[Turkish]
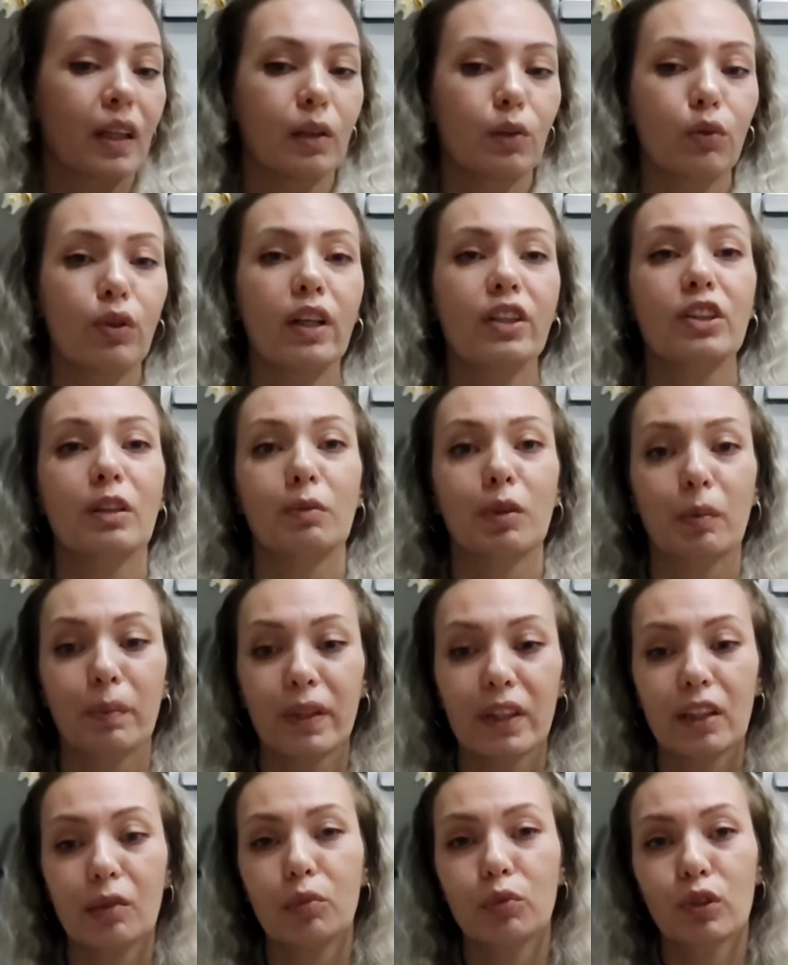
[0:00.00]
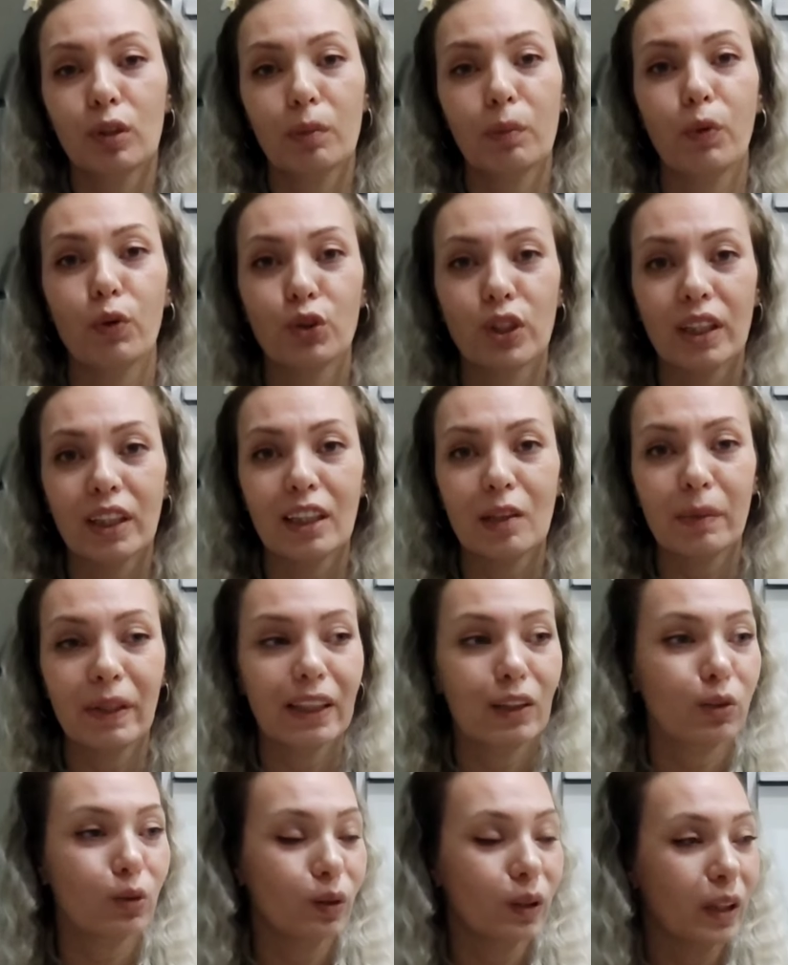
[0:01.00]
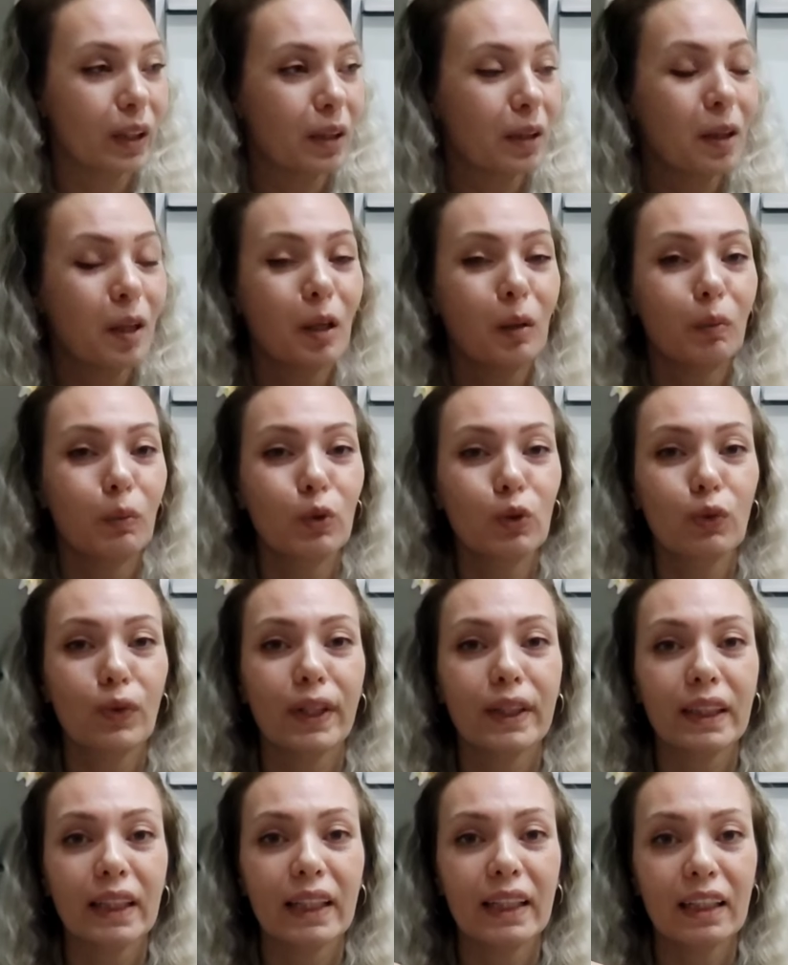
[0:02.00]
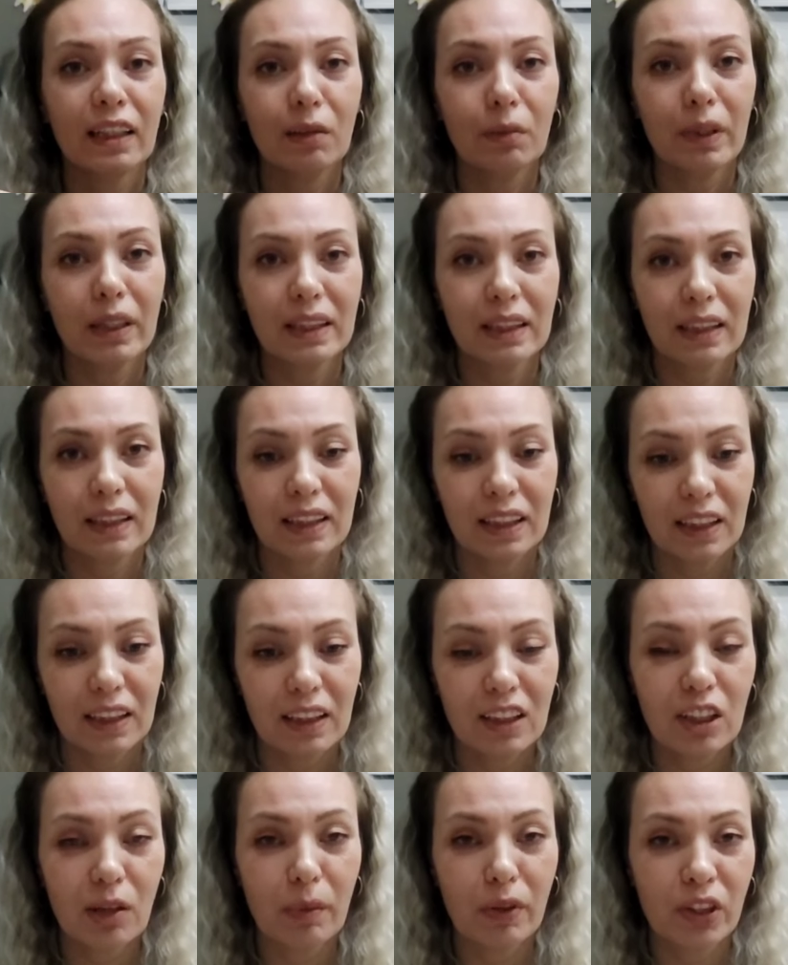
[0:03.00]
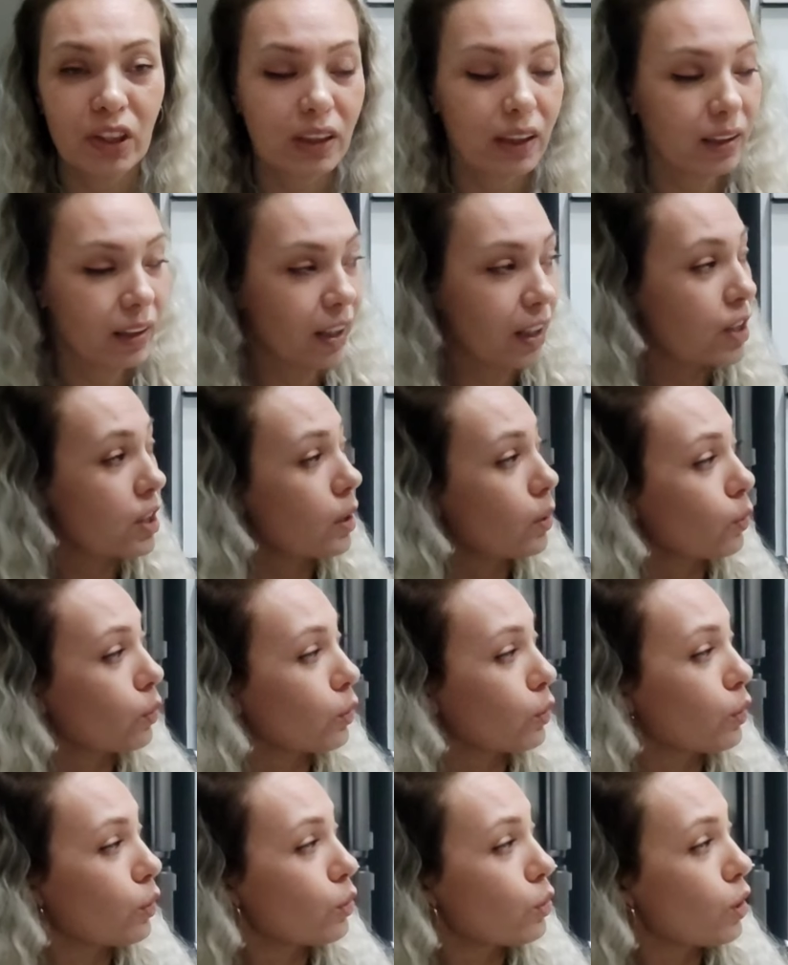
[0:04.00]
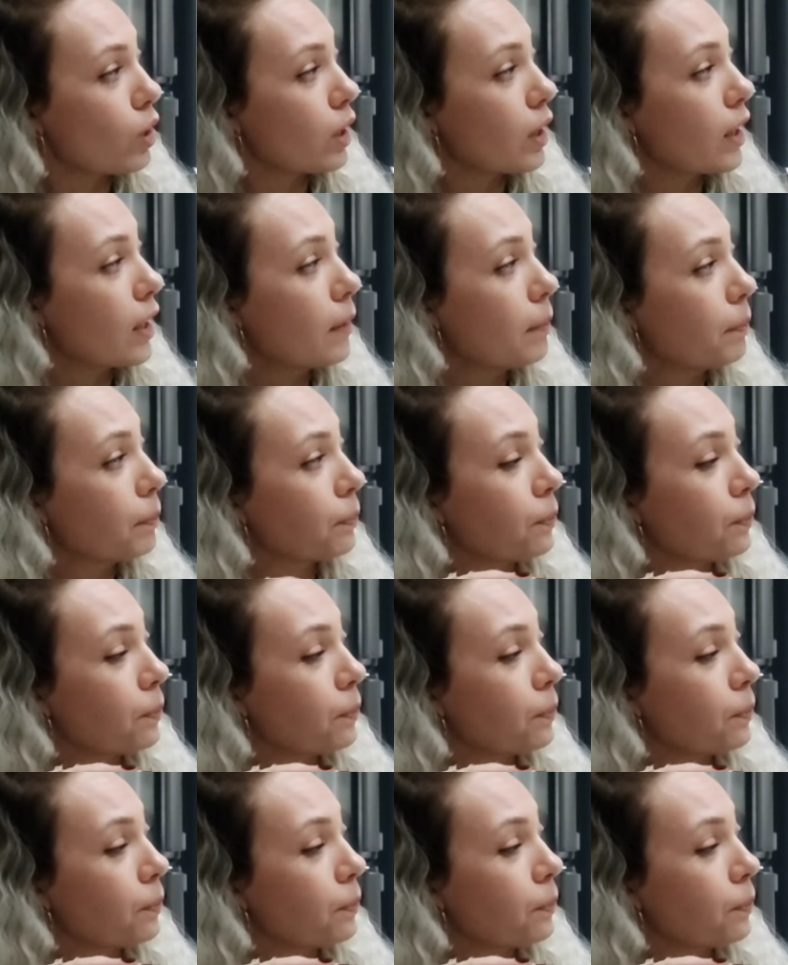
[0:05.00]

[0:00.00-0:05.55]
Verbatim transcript: Dün akşamdan beri de burada poşette bekliyorlar. Mutfakta inanılmaz derecede çamaşır deterjanı kokuyor şu anda.